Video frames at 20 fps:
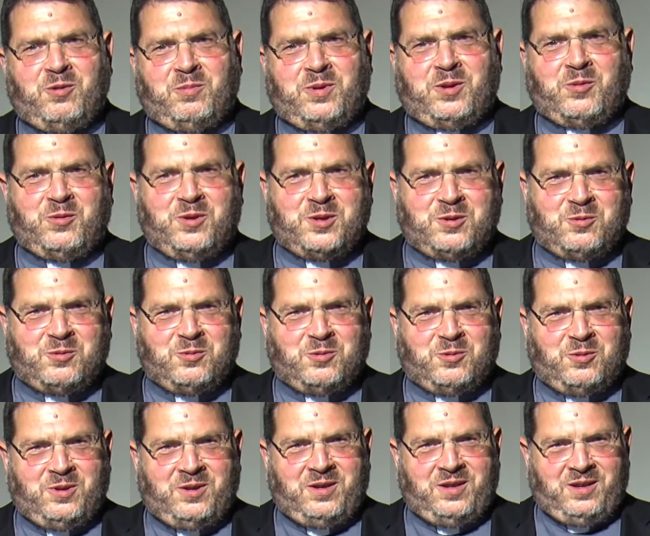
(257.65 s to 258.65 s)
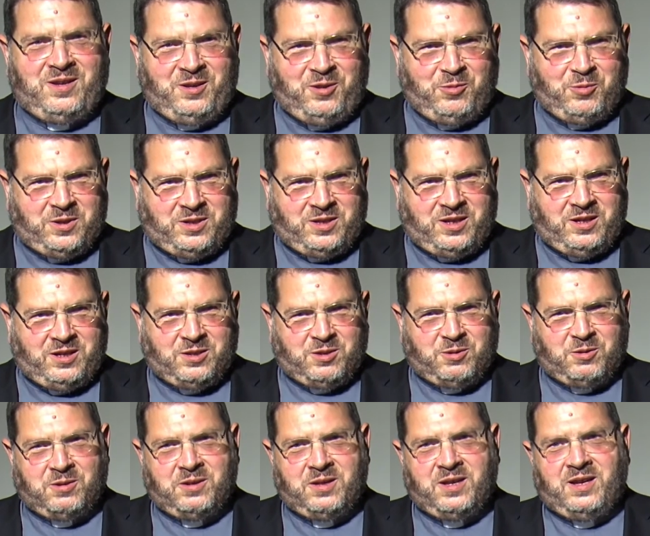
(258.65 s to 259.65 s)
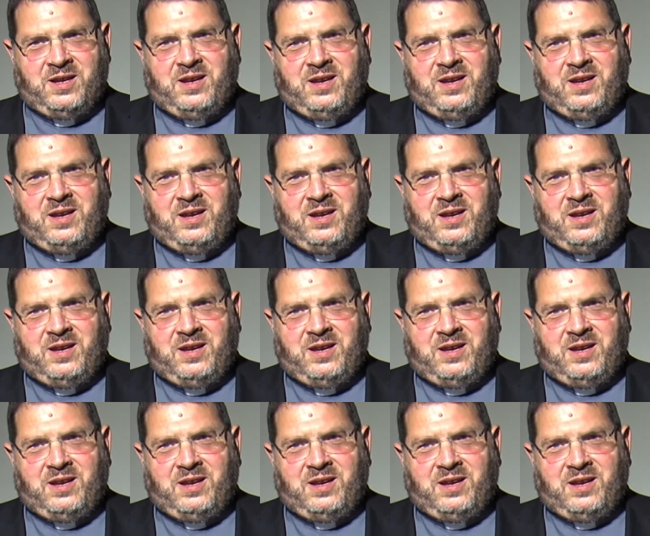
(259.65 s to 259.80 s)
per questo io esisto.